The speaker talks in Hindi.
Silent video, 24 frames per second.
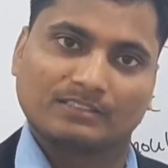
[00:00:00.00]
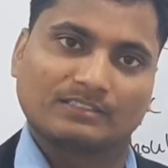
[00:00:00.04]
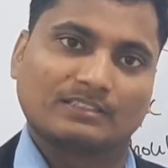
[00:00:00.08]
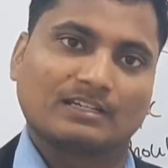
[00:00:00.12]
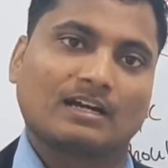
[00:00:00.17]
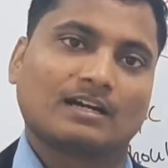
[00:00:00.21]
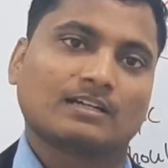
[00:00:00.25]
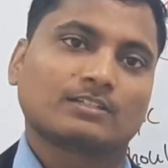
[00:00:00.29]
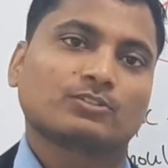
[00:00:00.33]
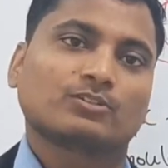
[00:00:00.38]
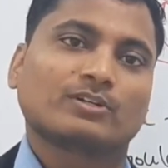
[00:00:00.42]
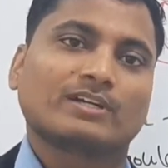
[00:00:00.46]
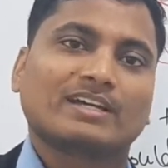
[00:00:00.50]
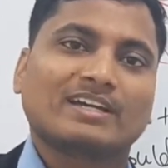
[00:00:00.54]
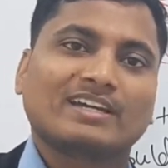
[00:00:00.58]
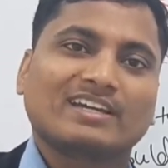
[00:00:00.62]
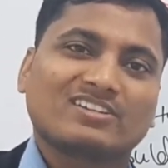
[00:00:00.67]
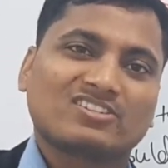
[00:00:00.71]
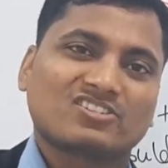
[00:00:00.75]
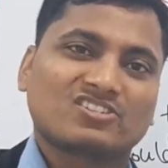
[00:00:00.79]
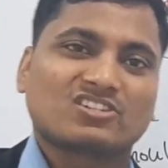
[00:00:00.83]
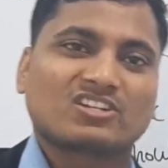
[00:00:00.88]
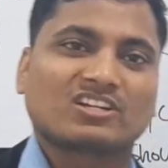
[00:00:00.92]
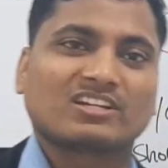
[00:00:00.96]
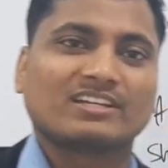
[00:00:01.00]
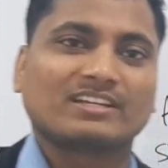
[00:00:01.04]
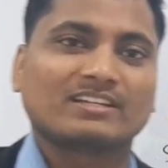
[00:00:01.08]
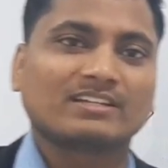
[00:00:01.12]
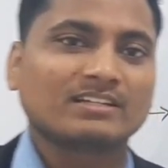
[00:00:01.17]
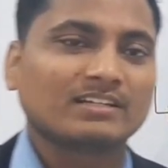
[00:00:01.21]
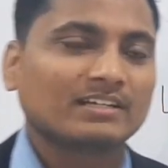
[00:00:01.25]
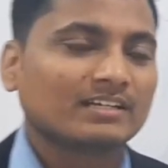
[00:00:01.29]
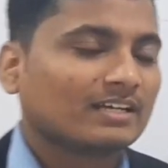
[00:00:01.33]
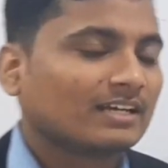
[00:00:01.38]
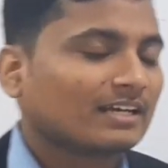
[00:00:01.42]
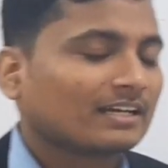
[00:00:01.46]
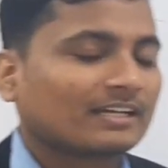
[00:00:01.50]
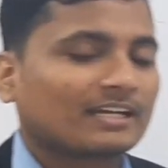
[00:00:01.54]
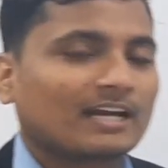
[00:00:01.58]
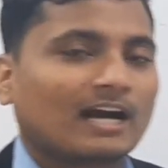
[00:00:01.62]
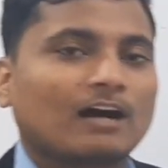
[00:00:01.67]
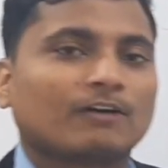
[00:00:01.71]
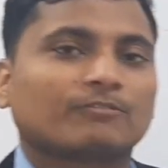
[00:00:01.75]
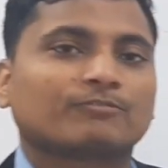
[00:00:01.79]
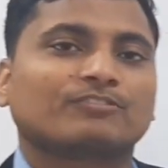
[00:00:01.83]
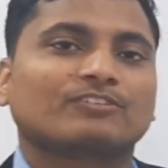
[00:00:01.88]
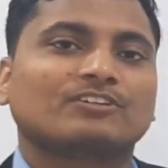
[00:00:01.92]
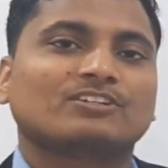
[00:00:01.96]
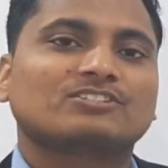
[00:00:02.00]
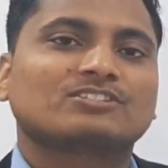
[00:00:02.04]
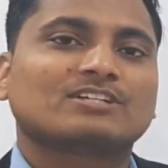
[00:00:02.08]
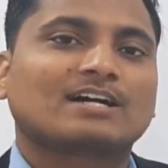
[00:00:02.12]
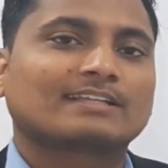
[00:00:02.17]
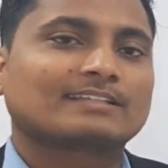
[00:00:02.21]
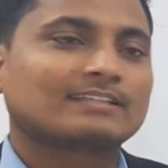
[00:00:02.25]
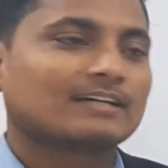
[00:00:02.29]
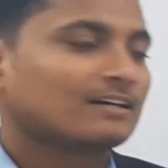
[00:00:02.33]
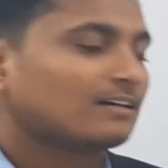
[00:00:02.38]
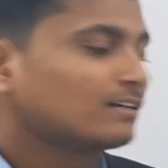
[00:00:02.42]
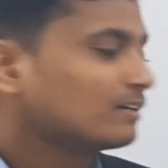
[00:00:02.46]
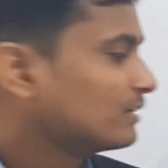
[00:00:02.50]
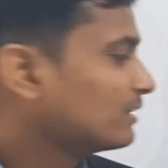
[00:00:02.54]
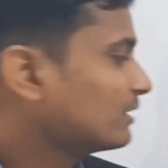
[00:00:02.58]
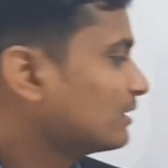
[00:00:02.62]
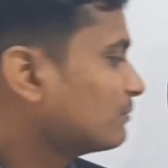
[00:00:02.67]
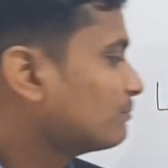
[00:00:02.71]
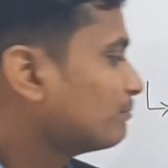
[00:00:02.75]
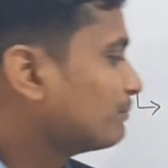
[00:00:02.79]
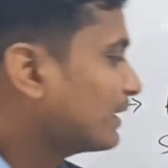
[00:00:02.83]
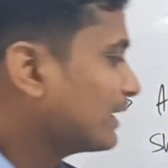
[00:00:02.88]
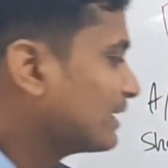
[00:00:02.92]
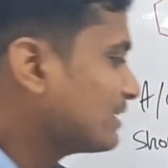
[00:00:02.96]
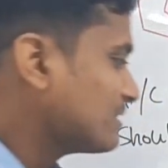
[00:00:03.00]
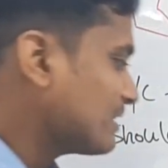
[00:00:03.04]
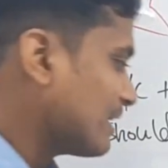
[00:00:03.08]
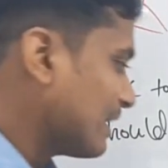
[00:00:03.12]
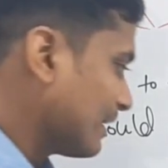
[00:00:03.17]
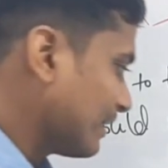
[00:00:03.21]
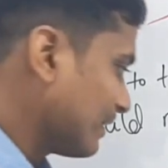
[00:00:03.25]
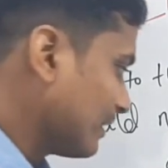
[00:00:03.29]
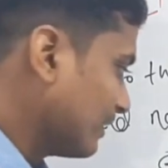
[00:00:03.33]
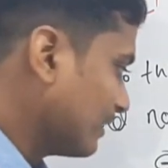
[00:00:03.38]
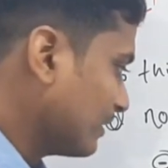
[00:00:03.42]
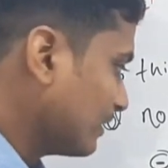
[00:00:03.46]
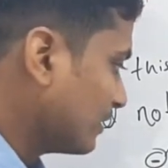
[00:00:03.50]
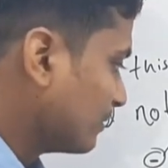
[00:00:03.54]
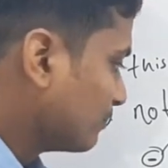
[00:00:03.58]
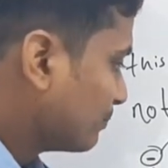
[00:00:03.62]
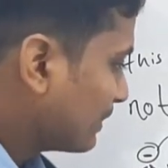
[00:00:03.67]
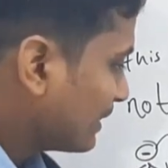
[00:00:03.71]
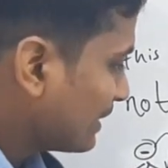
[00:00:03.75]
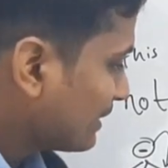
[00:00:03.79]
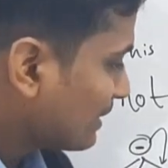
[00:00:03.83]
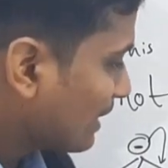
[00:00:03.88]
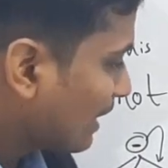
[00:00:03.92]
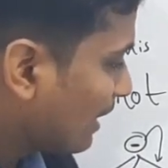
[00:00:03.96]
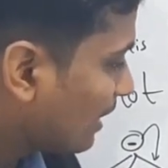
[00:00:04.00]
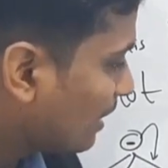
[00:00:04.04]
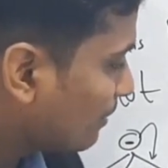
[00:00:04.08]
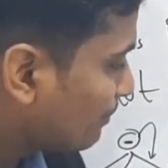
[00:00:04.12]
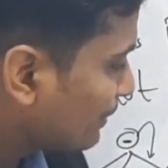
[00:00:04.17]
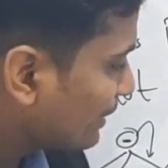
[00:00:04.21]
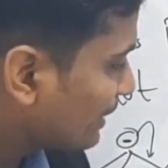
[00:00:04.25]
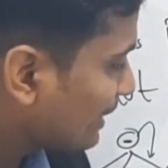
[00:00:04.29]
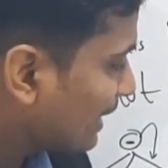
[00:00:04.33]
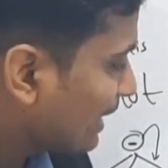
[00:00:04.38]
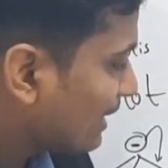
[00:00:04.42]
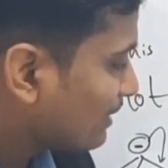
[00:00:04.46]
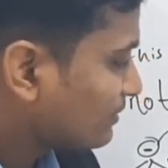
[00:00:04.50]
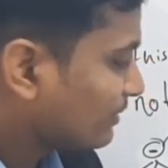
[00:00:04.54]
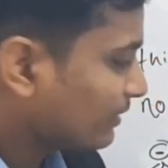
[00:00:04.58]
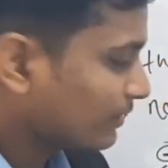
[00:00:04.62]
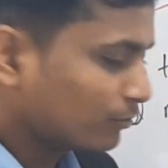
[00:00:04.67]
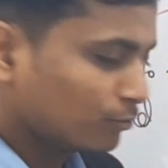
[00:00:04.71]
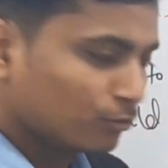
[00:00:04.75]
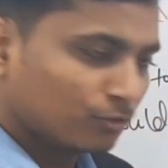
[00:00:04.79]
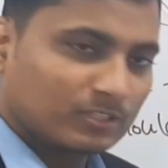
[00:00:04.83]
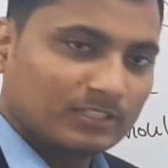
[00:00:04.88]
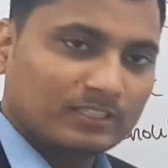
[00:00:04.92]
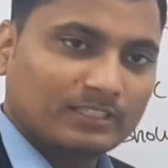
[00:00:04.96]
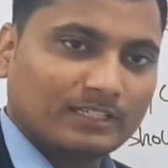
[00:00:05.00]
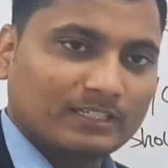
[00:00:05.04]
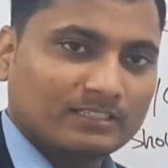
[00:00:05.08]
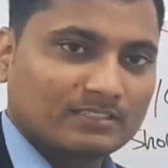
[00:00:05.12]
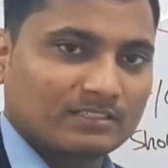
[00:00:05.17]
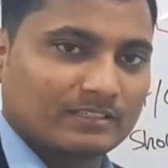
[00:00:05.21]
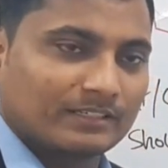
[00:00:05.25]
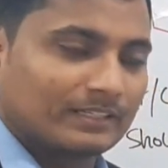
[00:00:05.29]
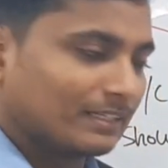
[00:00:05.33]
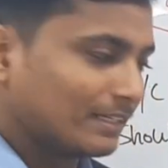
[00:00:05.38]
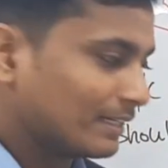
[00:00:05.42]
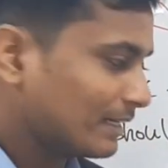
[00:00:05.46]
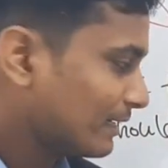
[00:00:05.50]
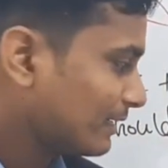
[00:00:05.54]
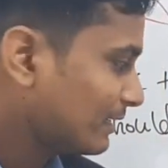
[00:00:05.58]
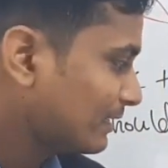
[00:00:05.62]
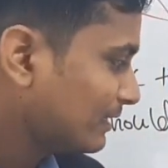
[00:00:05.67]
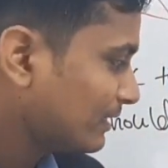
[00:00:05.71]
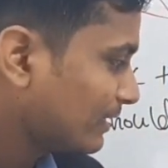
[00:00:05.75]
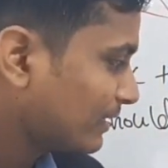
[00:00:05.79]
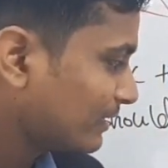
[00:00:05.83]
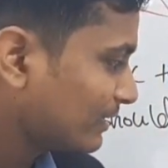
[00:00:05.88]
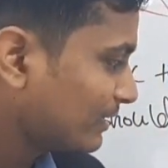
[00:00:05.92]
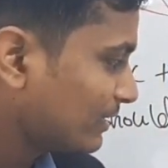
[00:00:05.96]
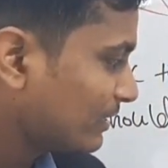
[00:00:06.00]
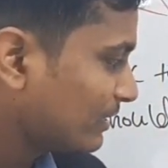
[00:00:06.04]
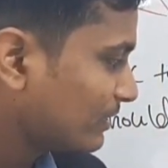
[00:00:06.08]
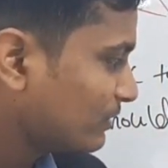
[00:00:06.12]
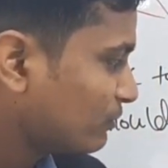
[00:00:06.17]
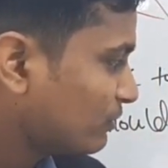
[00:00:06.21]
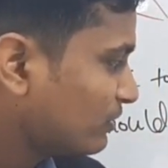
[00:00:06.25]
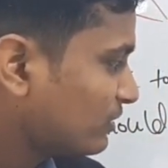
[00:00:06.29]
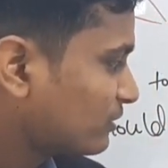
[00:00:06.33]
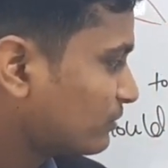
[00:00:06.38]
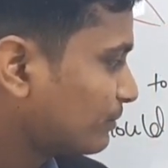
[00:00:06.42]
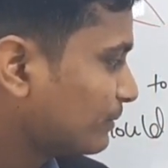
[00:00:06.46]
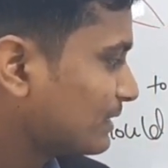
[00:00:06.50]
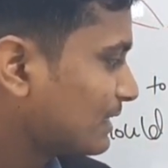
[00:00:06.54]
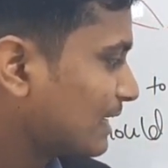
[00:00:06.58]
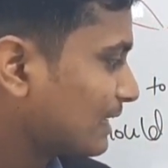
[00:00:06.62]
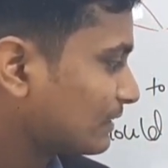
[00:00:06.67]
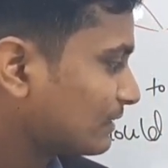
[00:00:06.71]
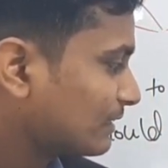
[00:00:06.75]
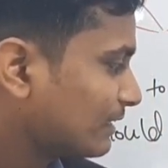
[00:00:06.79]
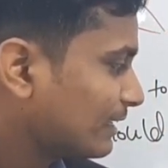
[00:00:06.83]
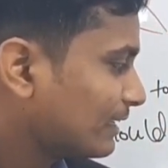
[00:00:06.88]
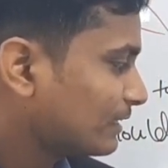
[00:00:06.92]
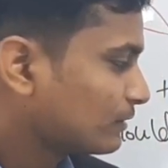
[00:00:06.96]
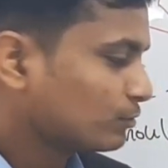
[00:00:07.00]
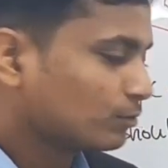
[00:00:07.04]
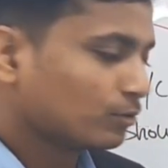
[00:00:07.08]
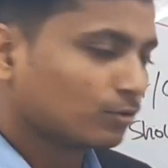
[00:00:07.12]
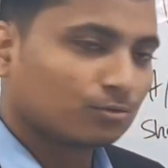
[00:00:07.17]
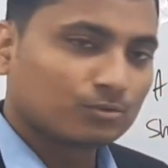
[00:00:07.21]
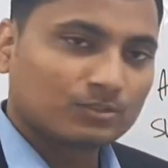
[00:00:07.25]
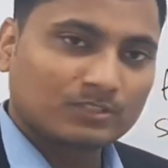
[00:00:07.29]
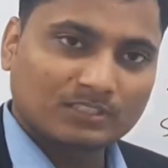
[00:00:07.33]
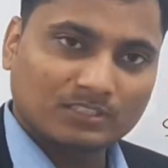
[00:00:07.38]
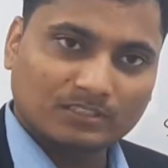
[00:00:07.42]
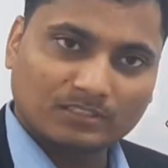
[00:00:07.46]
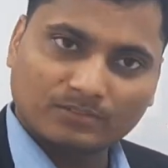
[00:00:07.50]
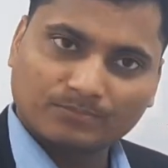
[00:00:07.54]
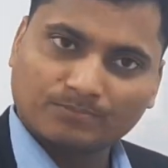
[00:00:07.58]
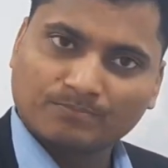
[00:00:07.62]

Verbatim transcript: यहाँ जो है स्ट्रेन काफ़ी ज़्यादा बढ़ जाएगा बट यहाँ पर ऐसा कुछ केस नहीं है कि अगर ये रेजोनेंस में जाता है तो कुछ